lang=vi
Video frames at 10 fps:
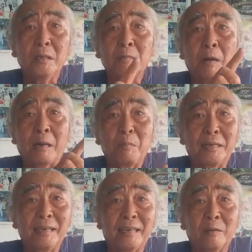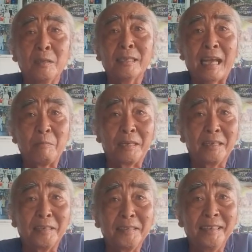đức phật mình có đức thầy mình
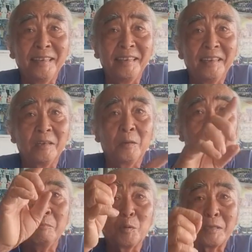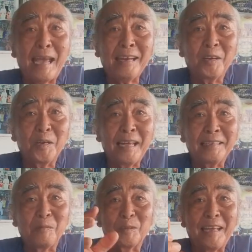thôi có đức bồ tát thôi
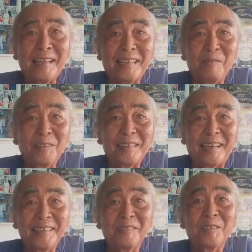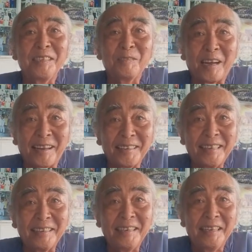các vị bồ tát ta mới nhẫn như như phật
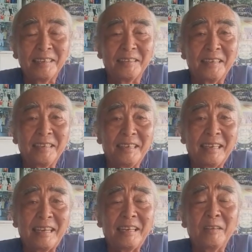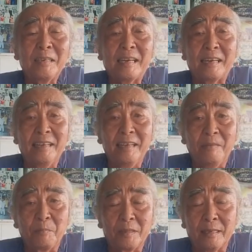nha cho nên dạ. đây nói nói là
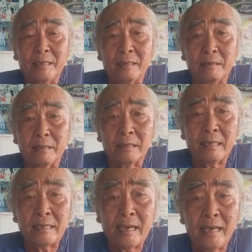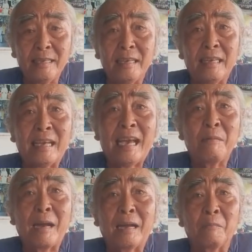ừ, dễ gì
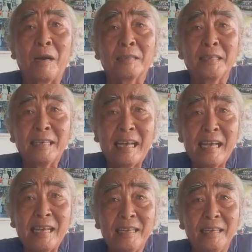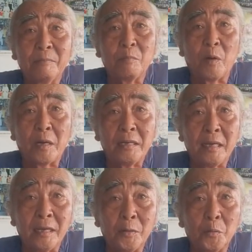ai bằng phật thích ca mọi
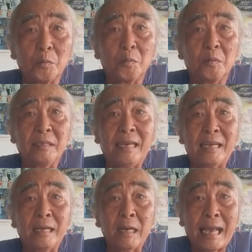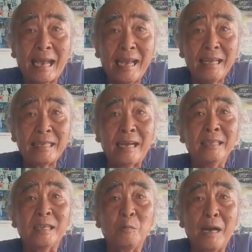điều nhân ngã
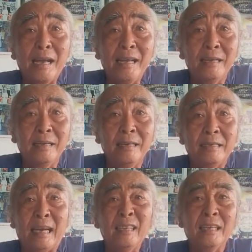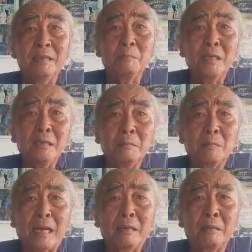nhẫn thì quá dẫn thì đức
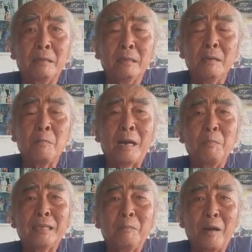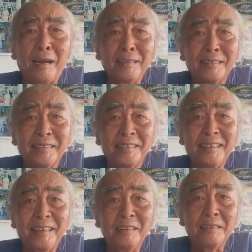thành đức phật mới thành phật
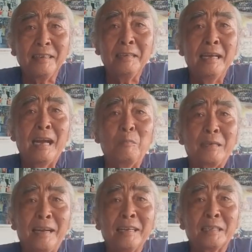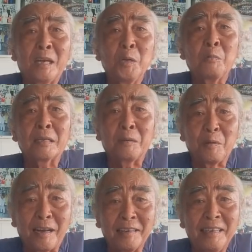nha. Yeah. Dạ. chứ không dẫn là sao đức phật thành
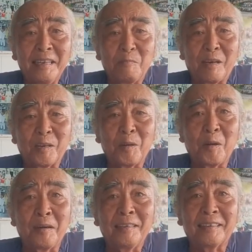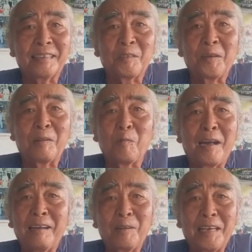phật mà con hỏi là cái chỗ này
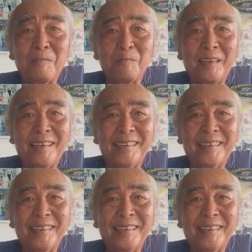quá quá im nha